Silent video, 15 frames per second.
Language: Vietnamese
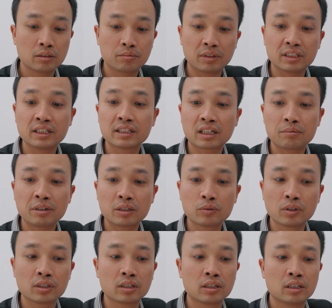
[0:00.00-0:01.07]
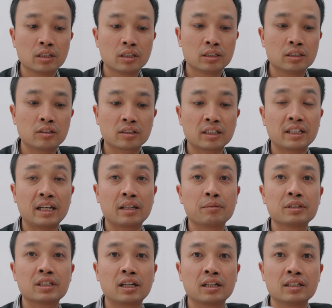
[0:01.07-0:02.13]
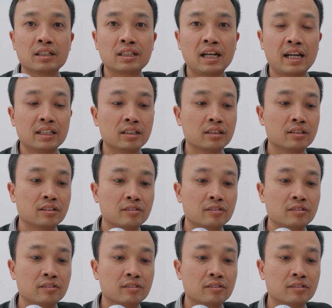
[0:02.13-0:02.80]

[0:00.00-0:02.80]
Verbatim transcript: mà nhìn cái biết luôn chứ còn cái này bây giờ hiện tại nhé